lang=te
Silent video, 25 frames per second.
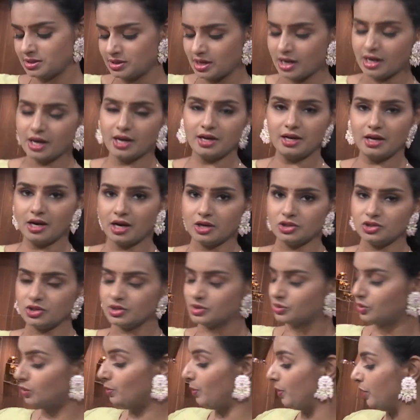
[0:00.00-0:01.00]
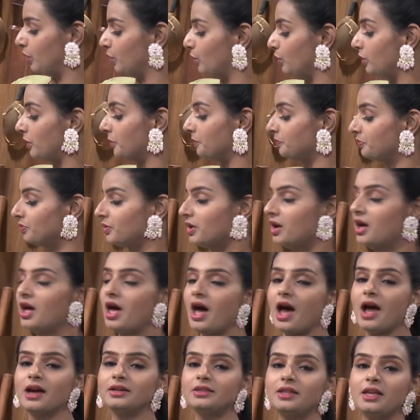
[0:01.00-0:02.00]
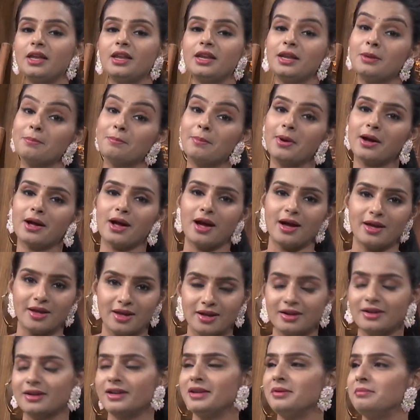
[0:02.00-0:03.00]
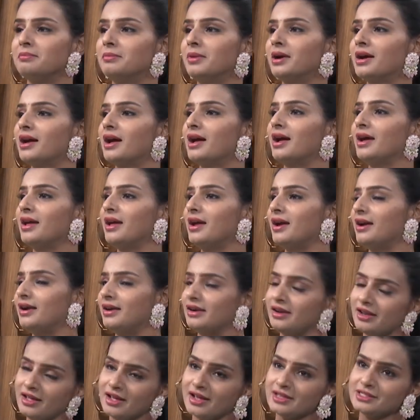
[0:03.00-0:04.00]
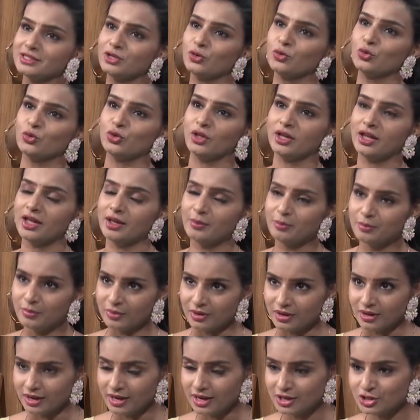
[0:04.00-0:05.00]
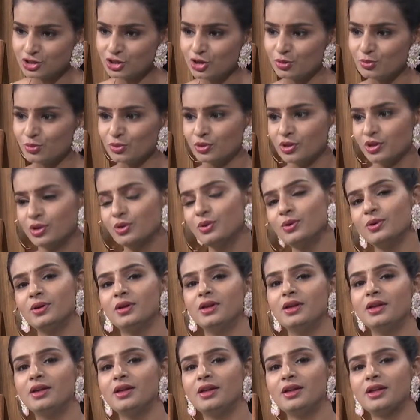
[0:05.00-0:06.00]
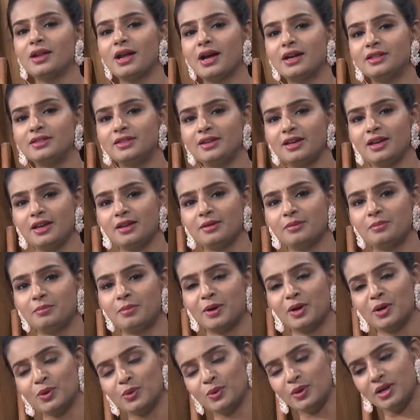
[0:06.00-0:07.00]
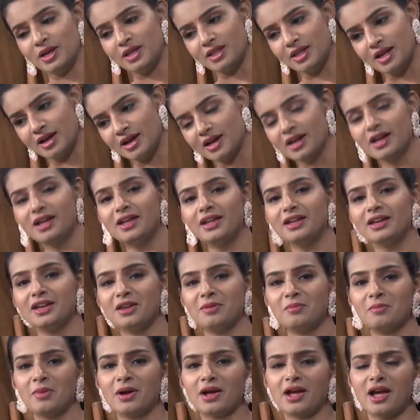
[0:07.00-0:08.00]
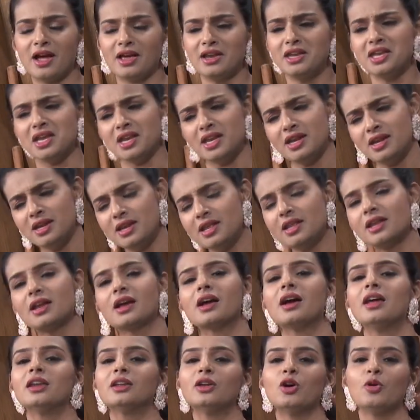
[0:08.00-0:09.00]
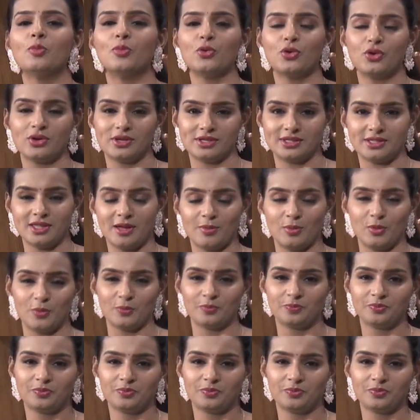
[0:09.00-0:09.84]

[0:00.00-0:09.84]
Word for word: సగాన్ని కట్ చేసుకొని పెట్టుకున్నాం అయితే నిమ్మకాయ నిమ్మకాయ అంటే అసలు ఉదయం లేచిన మొదలు రాత్రి పడుకునేదాకా నిమ్మకాయని ఎన్ని రకాలుగా ఉపయోగిస్తాము